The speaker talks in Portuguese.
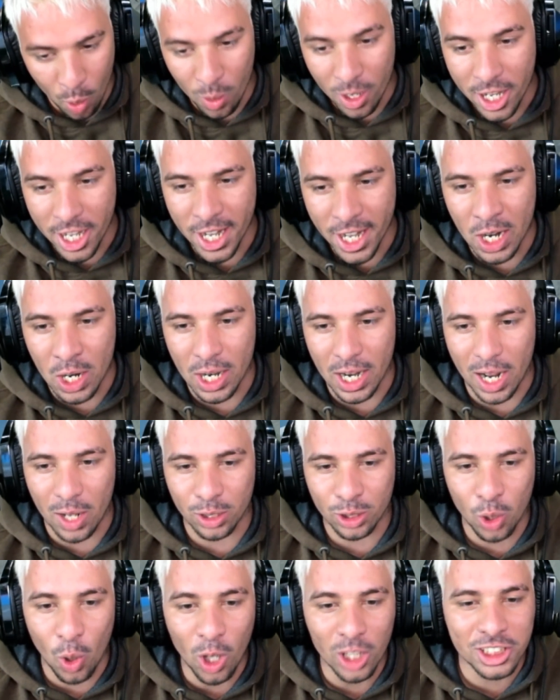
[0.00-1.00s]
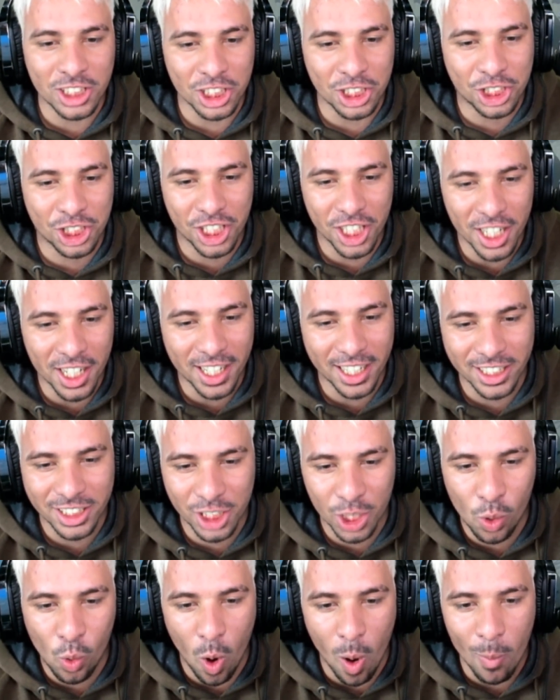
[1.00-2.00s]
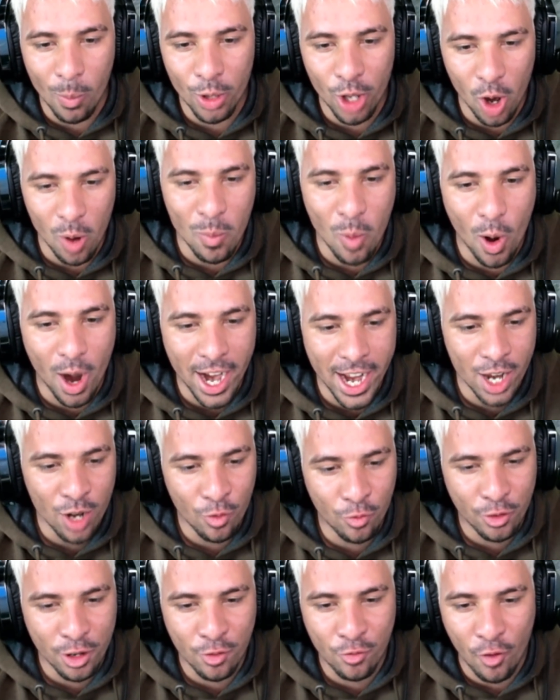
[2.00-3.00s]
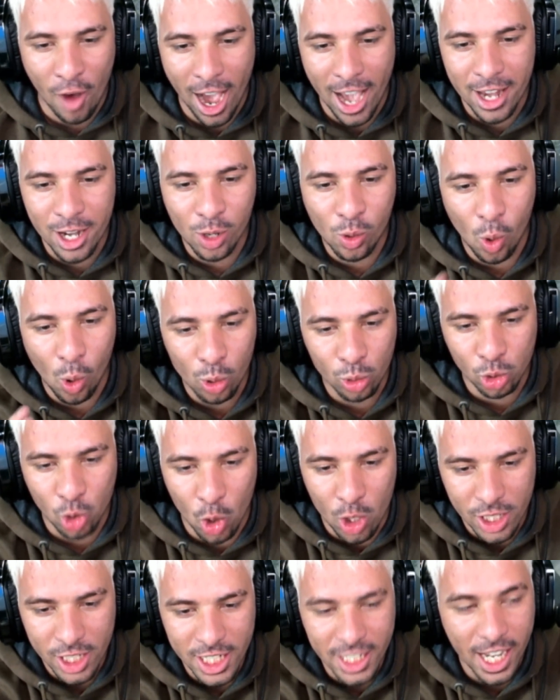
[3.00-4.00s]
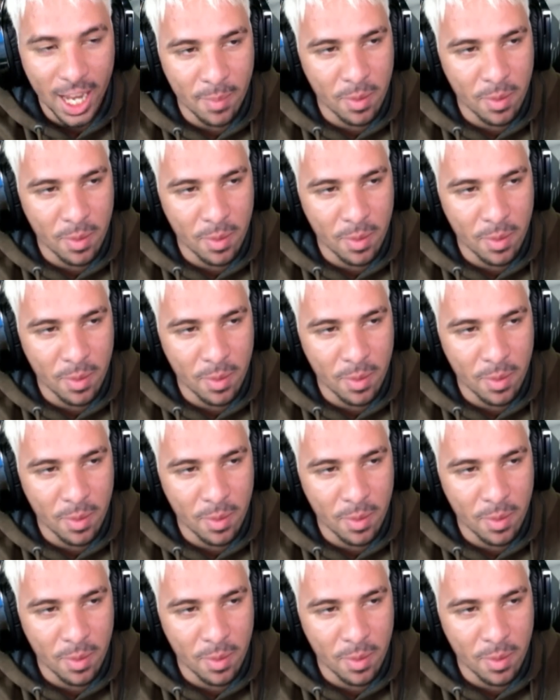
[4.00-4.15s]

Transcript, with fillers: eu li 12 dicas de como não morrer no Free Fire com o Toninho